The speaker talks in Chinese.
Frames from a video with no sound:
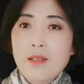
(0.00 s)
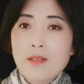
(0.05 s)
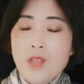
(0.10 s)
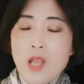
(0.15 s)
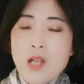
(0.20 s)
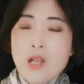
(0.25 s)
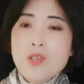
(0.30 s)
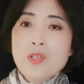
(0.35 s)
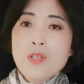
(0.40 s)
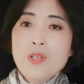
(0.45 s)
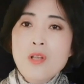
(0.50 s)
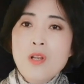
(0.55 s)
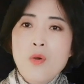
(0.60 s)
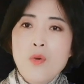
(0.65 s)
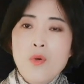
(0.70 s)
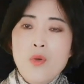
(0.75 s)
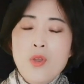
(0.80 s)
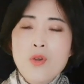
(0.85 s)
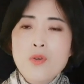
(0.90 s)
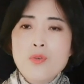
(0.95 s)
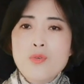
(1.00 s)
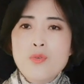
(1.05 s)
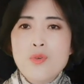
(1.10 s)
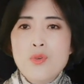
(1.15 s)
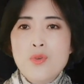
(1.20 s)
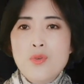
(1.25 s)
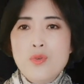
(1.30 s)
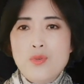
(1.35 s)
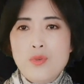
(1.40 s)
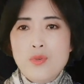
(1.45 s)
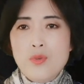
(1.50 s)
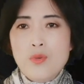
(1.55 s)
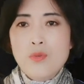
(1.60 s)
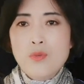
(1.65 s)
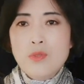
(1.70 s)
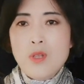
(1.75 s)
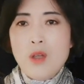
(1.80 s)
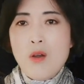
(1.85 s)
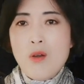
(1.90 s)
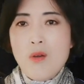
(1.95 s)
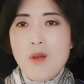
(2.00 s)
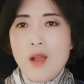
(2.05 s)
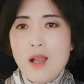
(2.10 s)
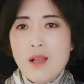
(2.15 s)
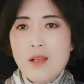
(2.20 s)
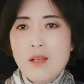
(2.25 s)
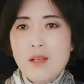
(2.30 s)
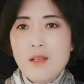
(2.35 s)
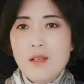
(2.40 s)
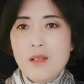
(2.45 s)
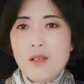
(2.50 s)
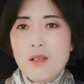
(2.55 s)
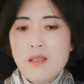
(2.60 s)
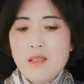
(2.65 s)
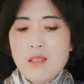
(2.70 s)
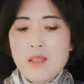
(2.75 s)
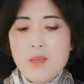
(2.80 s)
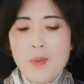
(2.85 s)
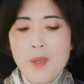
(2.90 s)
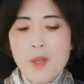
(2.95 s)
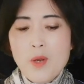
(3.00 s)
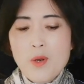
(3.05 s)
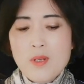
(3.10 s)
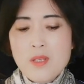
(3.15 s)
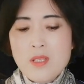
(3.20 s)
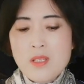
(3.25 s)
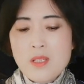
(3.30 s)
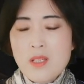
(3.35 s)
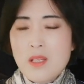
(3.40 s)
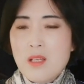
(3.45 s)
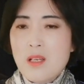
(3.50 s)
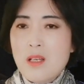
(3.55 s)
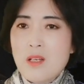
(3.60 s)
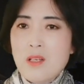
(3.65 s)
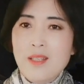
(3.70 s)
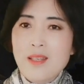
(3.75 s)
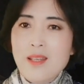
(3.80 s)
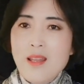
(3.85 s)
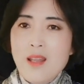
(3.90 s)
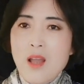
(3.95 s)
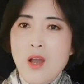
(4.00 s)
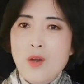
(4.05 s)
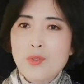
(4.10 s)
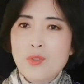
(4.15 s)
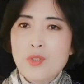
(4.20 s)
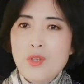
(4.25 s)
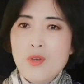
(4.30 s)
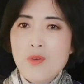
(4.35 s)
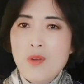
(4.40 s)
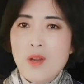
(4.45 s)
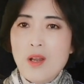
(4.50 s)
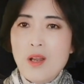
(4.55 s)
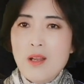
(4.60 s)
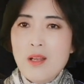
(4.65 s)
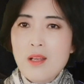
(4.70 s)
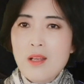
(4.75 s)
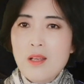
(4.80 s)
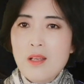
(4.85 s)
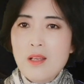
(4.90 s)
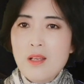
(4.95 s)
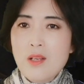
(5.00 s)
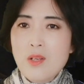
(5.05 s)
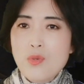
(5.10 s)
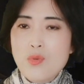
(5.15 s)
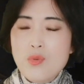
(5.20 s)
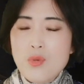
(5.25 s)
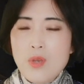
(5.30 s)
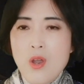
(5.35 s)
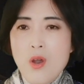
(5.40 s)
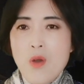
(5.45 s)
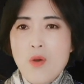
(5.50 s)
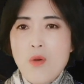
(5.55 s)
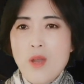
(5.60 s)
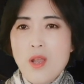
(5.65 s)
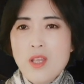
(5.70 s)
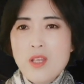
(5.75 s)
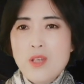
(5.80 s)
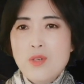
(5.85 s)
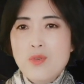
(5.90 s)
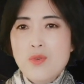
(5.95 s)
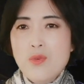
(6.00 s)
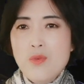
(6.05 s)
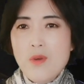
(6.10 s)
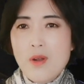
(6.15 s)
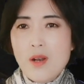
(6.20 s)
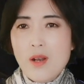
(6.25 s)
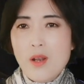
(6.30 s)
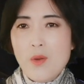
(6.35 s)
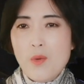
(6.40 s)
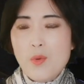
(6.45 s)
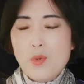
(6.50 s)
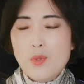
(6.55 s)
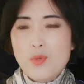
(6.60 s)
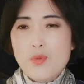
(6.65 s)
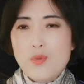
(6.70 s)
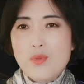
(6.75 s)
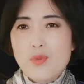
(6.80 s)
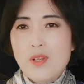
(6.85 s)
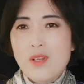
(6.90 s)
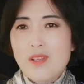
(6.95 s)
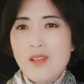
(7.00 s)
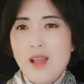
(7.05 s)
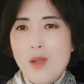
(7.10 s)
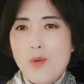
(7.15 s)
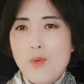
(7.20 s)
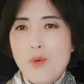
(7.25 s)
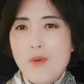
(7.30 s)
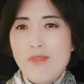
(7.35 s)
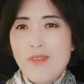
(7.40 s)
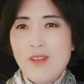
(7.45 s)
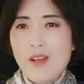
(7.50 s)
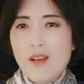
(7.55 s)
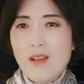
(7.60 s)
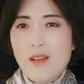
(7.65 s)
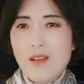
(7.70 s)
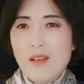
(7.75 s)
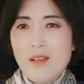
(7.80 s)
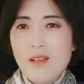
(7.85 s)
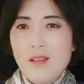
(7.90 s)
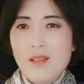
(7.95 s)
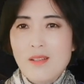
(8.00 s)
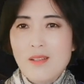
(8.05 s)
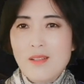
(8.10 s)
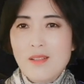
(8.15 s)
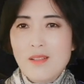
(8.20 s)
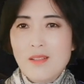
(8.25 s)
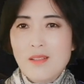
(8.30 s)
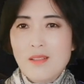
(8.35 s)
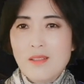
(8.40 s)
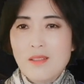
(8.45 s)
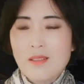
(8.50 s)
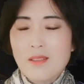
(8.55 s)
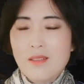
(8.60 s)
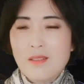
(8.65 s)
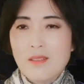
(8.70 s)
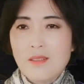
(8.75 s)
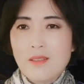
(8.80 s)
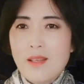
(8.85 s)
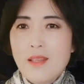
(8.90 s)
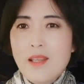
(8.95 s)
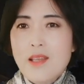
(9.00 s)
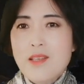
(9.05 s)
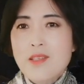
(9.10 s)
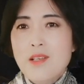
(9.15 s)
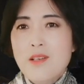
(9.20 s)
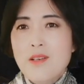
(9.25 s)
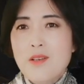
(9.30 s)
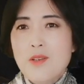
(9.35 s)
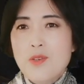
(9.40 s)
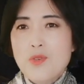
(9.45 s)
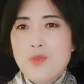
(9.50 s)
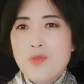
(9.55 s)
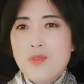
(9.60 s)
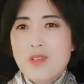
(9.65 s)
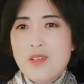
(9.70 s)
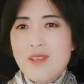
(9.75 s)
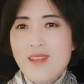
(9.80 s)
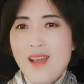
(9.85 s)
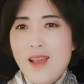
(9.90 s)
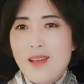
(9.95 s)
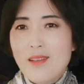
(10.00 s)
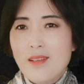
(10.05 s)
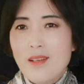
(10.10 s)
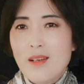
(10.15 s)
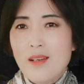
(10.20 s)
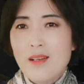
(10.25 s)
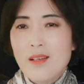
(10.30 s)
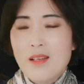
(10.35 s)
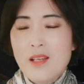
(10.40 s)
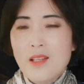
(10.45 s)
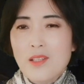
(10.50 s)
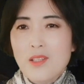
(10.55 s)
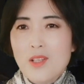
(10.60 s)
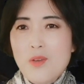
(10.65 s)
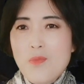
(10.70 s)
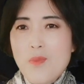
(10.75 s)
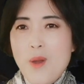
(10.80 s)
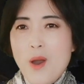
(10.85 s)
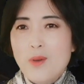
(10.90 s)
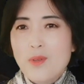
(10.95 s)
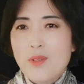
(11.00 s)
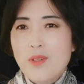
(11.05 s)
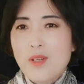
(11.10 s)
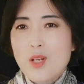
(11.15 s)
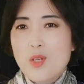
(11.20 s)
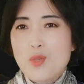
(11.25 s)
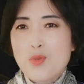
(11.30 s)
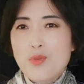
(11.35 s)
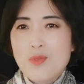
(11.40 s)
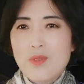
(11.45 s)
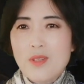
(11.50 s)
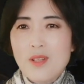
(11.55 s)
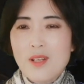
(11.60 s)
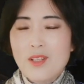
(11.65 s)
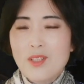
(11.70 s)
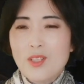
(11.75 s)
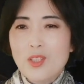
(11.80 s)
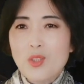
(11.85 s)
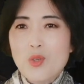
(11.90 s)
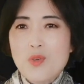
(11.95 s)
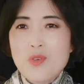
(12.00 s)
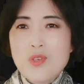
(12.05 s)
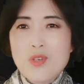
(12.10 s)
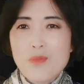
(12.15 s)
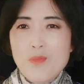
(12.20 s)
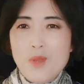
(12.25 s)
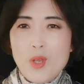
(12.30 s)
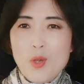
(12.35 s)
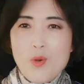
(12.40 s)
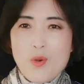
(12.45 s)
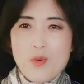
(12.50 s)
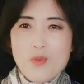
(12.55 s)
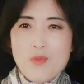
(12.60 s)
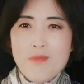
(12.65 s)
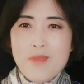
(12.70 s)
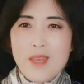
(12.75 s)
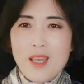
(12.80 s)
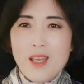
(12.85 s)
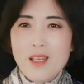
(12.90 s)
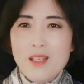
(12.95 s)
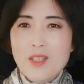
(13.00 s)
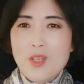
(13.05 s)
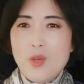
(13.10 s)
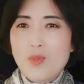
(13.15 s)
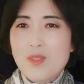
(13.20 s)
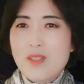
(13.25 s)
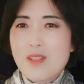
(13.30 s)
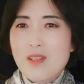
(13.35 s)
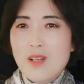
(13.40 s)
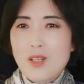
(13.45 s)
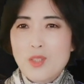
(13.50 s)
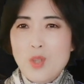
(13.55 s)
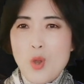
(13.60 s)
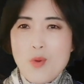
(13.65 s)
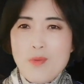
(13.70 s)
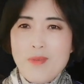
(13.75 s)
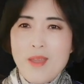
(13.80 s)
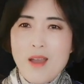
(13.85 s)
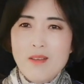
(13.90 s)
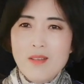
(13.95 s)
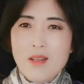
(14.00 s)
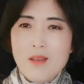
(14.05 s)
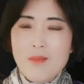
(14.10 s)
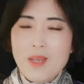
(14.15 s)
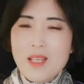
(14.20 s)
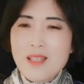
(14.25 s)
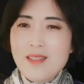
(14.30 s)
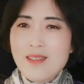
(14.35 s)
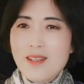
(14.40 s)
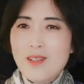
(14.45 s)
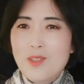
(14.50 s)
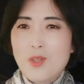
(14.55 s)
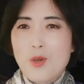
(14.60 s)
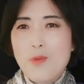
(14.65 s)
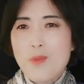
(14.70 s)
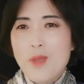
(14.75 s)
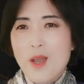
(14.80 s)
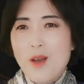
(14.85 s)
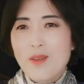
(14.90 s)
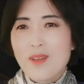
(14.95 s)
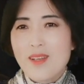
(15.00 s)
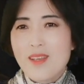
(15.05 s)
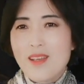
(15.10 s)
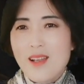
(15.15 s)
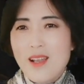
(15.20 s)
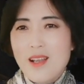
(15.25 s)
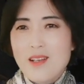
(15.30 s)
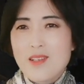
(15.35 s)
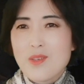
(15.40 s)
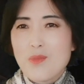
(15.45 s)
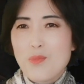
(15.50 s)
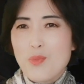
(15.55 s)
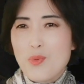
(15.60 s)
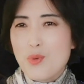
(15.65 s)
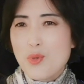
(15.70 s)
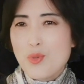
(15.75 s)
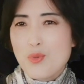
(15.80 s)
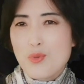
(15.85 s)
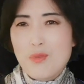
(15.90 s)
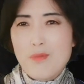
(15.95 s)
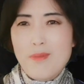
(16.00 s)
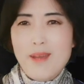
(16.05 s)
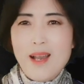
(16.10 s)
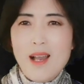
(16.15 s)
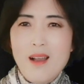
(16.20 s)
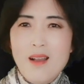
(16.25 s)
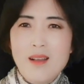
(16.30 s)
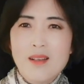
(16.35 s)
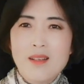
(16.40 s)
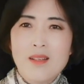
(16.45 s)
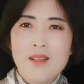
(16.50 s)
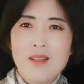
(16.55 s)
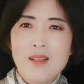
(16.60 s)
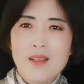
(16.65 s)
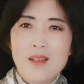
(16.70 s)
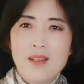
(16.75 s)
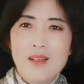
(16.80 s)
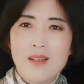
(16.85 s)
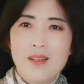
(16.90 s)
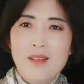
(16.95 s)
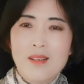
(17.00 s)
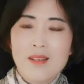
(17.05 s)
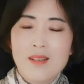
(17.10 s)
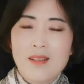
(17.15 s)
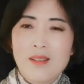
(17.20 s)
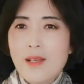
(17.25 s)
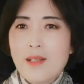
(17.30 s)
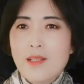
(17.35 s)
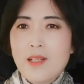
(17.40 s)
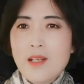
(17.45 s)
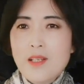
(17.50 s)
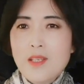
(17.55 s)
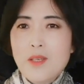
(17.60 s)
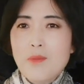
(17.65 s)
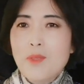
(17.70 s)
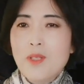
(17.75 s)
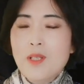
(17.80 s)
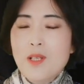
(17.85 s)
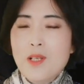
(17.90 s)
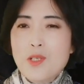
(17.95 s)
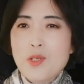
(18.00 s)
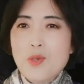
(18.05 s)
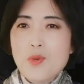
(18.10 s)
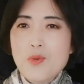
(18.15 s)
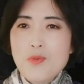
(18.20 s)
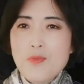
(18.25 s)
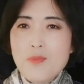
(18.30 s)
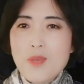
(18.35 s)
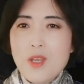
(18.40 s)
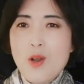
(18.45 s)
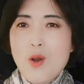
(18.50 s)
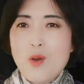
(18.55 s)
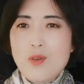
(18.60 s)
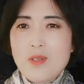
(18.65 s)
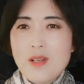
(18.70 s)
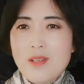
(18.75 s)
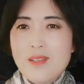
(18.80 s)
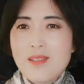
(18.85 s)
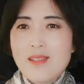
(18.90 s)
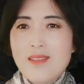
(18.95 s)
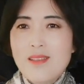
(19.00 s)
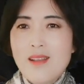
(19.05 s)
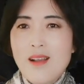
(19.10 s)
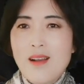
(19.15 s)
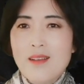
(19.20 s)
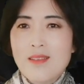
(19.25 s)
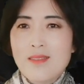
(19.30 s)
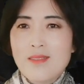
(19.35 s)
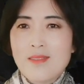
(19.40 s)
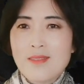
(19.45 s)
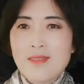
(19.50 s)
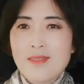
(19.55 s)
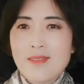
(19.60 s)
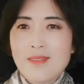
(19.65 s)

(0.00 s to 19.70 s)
但是呢，我要说一句公道话，你佩洛西的电脑丢了，主要怀疑中国人，我就觉得太过分了。那些人，说实在的。”能跑到那儿去呢？那都是美国公民有资格投票的，没资格投票的应该是不会去吧？让你们那些公民好伤心啊！